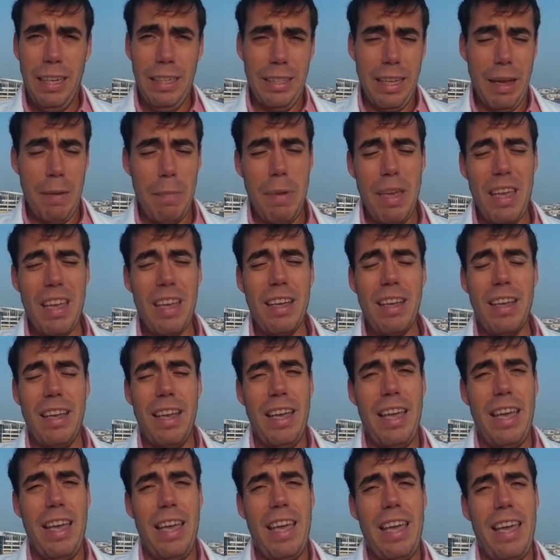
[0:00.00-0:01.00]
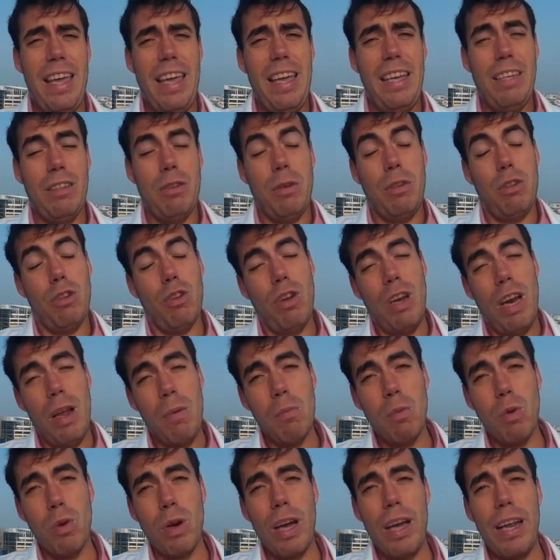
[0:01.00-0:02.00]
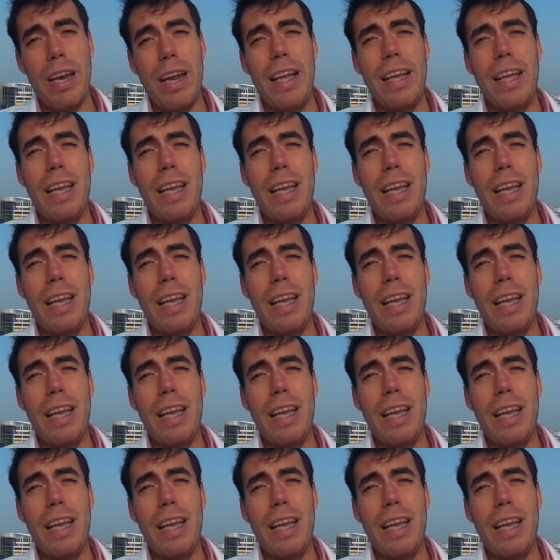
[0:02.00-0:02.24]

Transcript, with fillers: También, eh, sobre todo en las mujeres,